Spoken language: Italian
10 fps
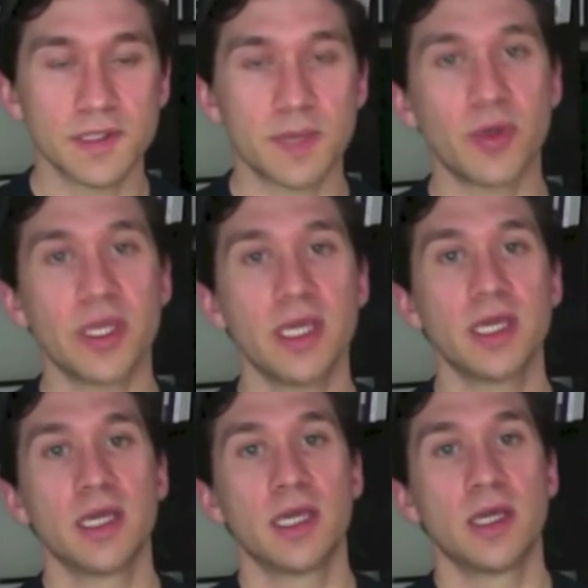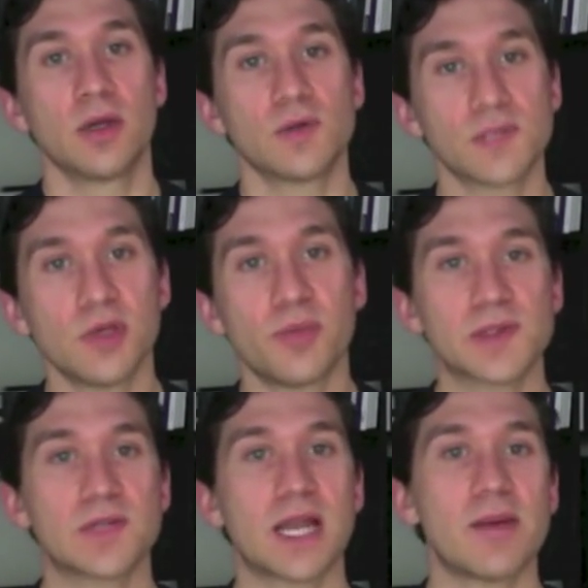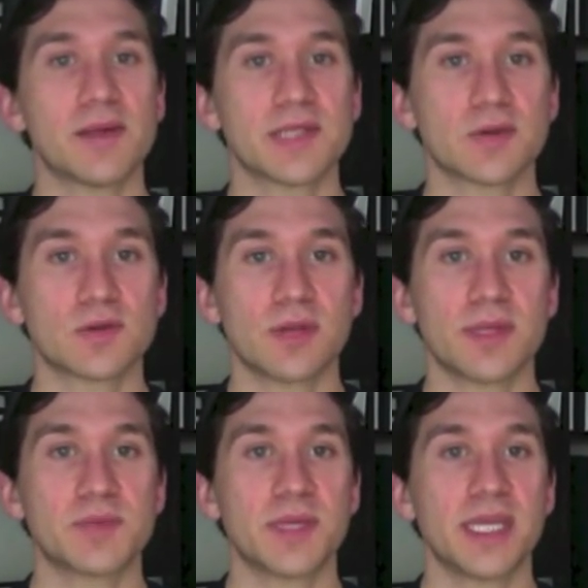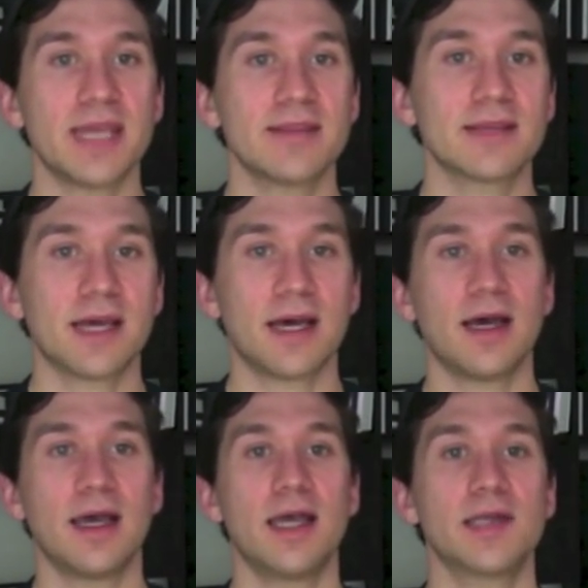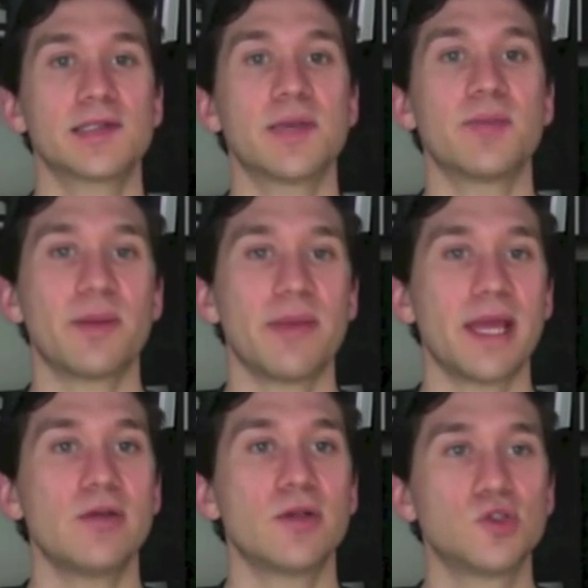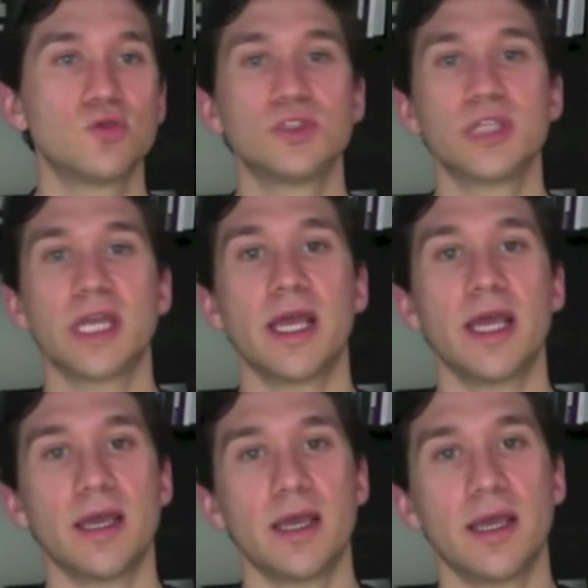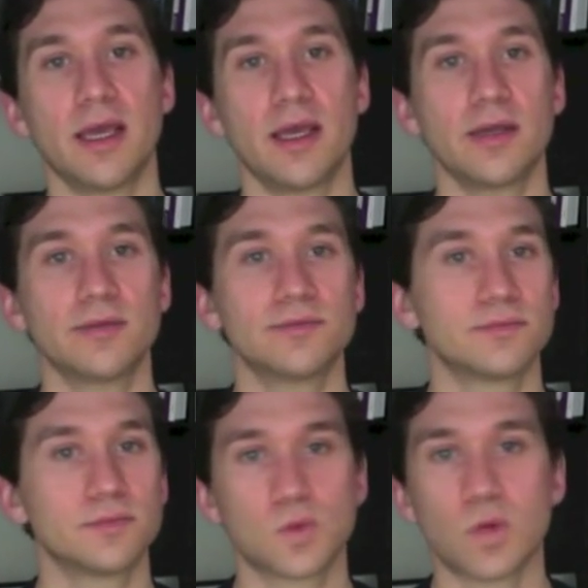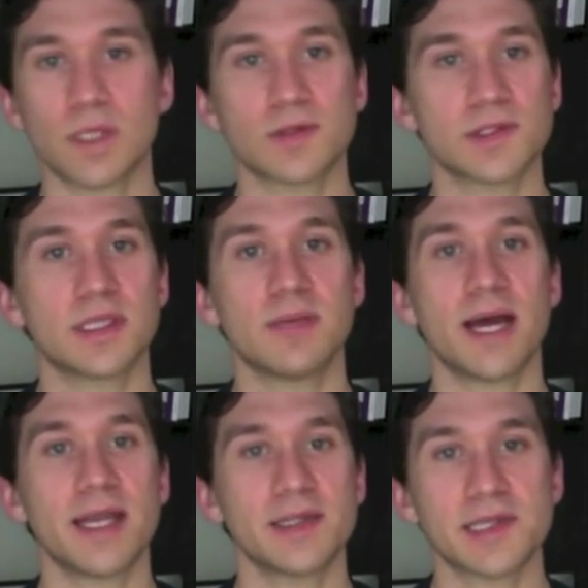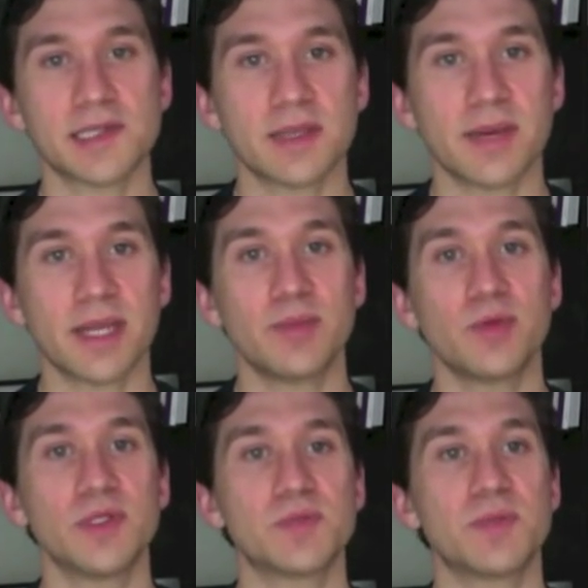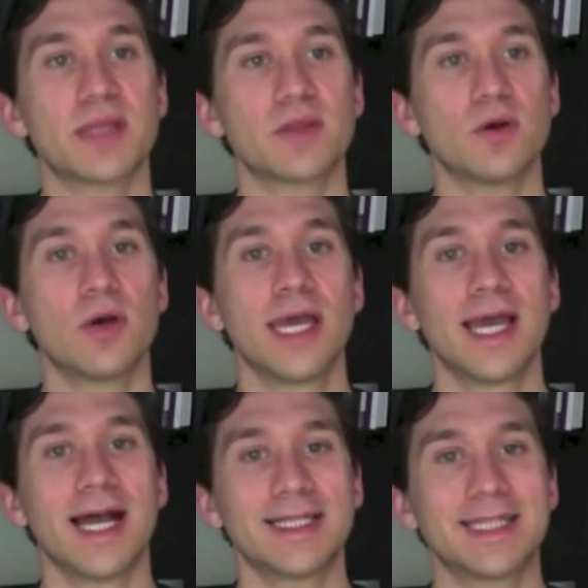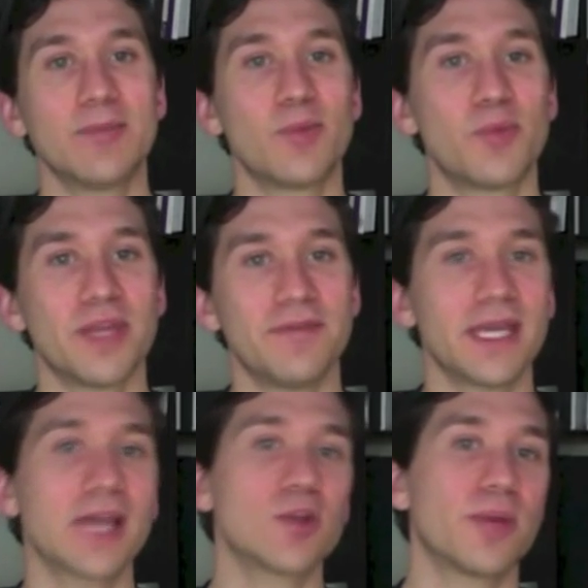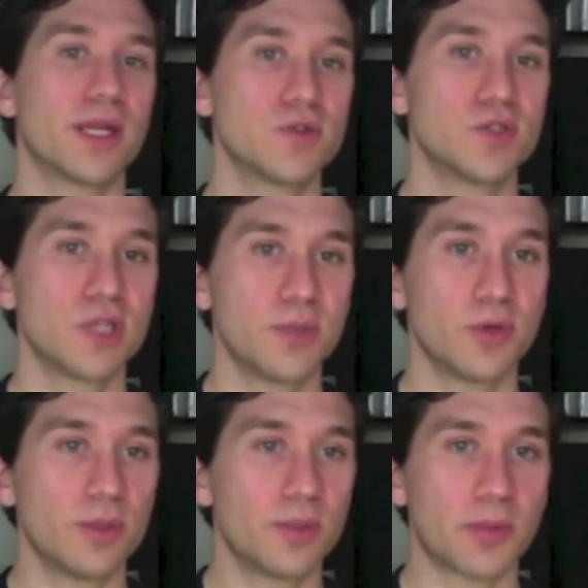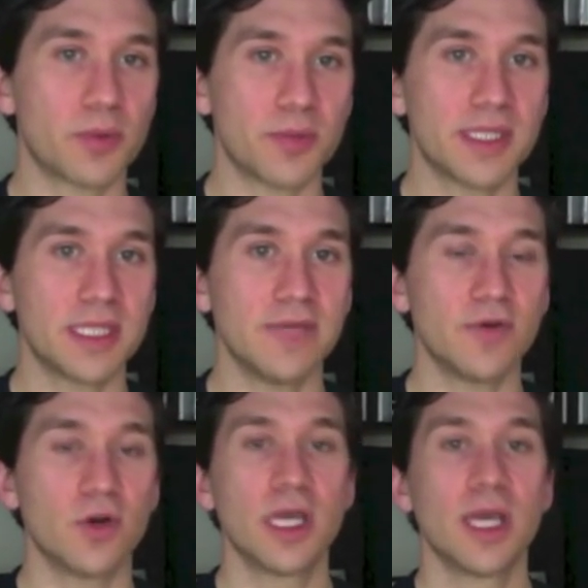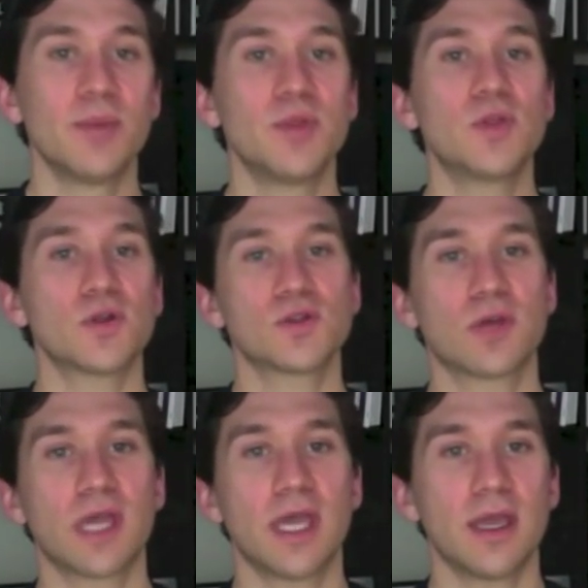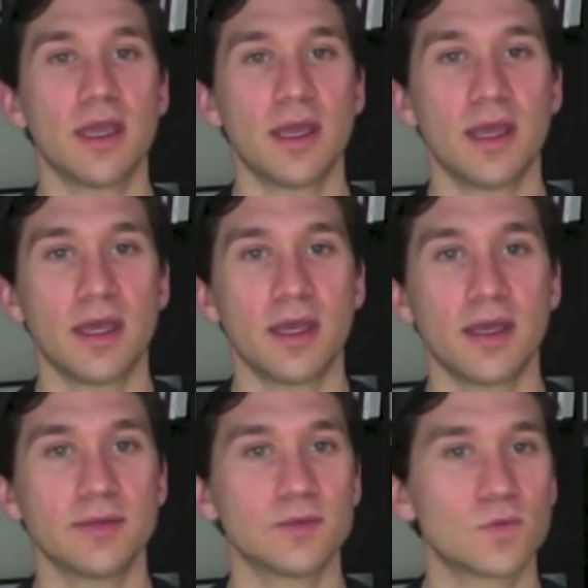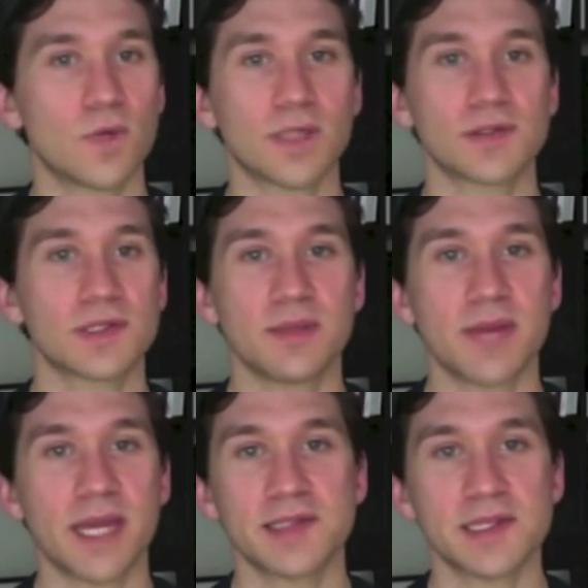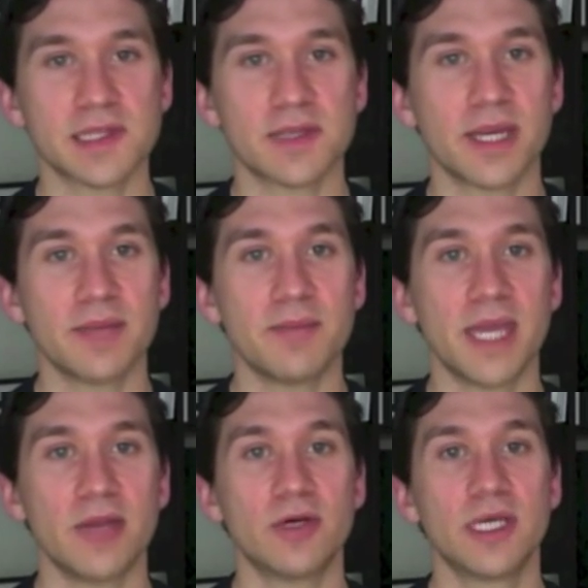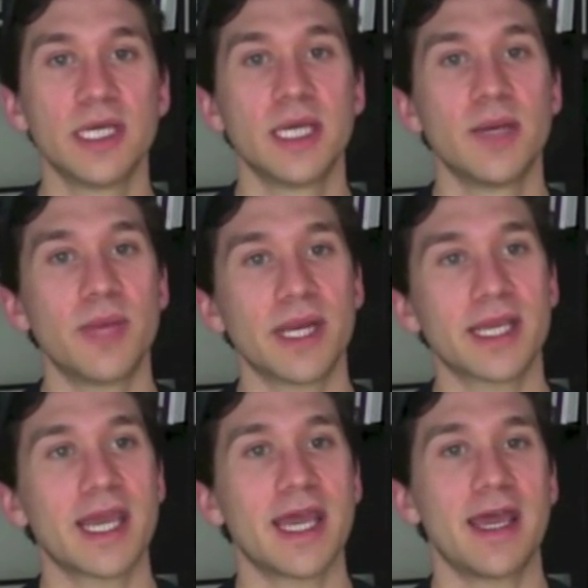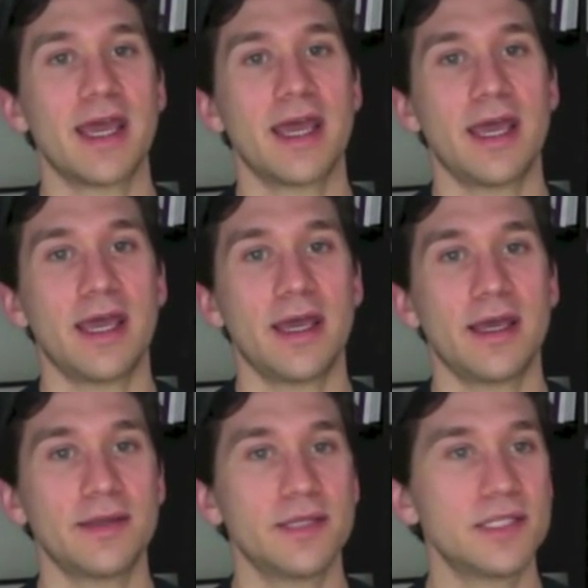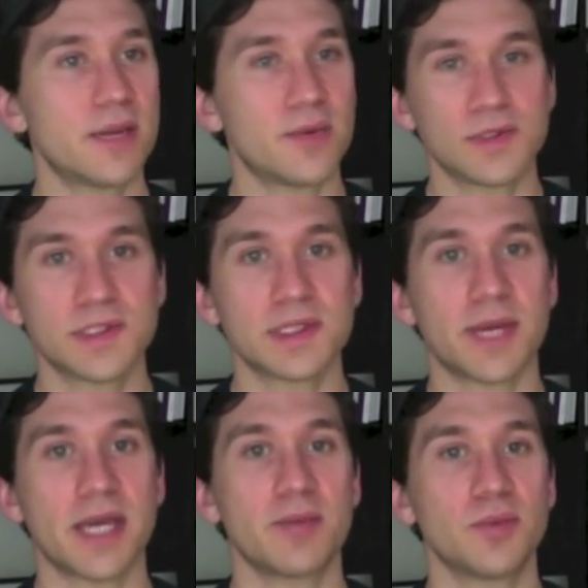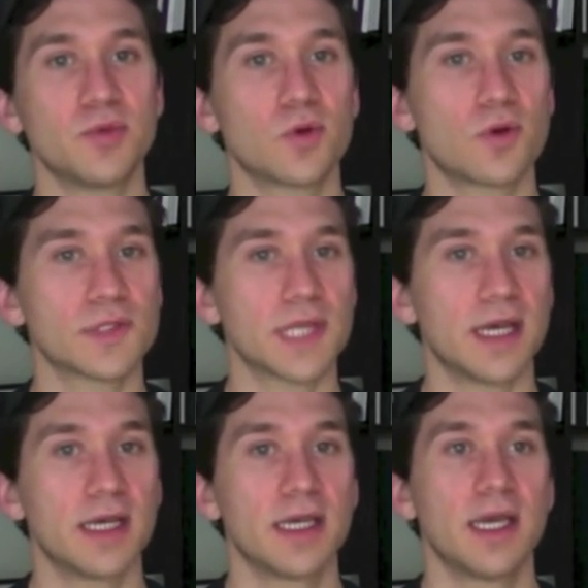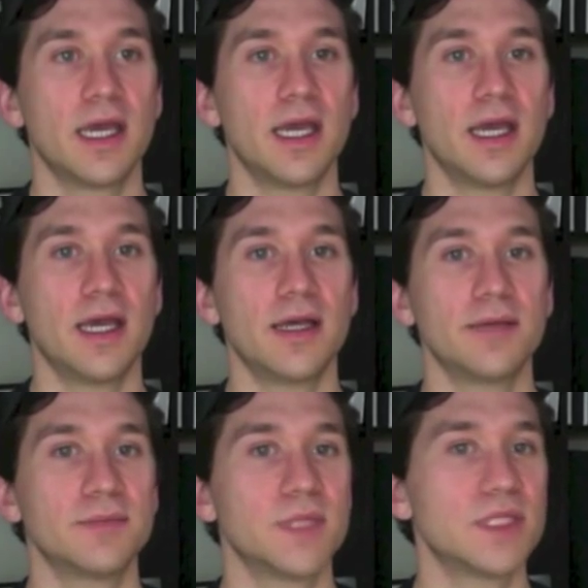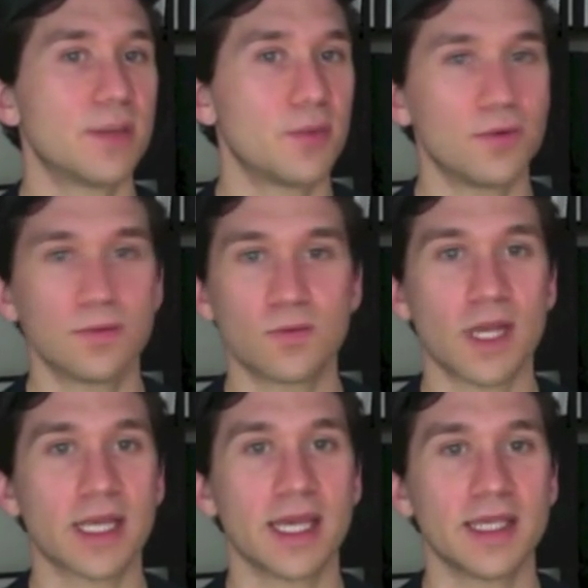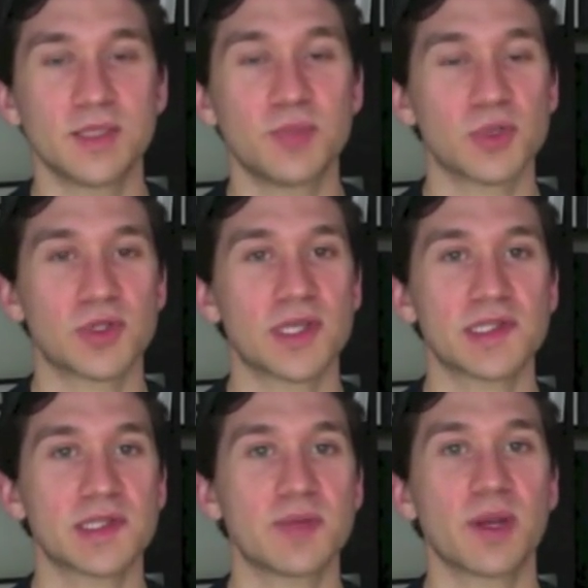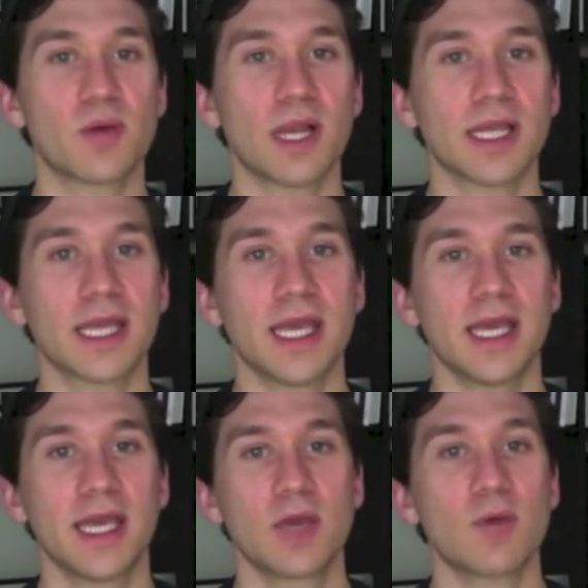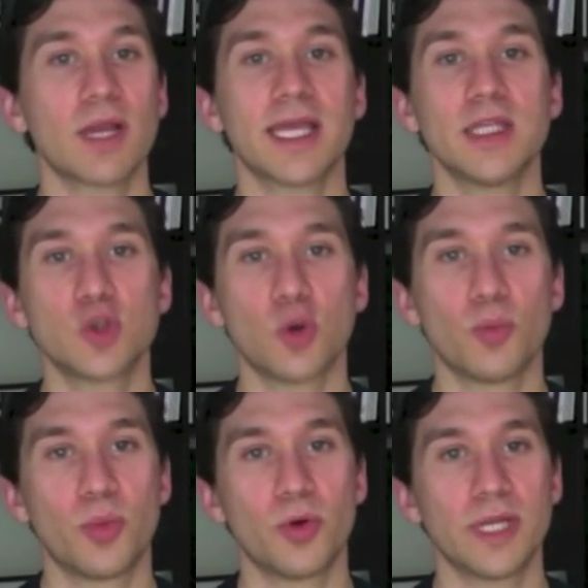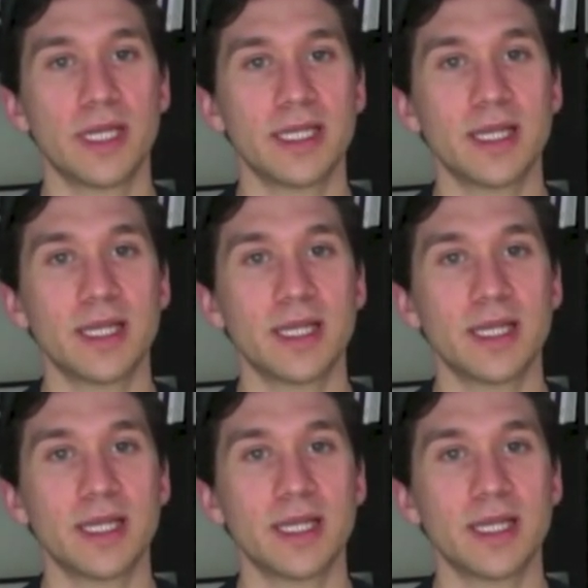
Poi consiglio personale basato sulla mia esperienza, eh, sempre meglio aggiungere eh, 4 settimane, 6 settimane in più rispetto al tempo pianificato per raggiungere più, il proprio obiettivo, piuttosto che eh, 4 settimane, 6 settimane in meno, perché eh, diciamo non si sa mai appunto cosa eh, diciamo, qualche, ci possono essere sempre qualche, qualche intoppo nel, nel,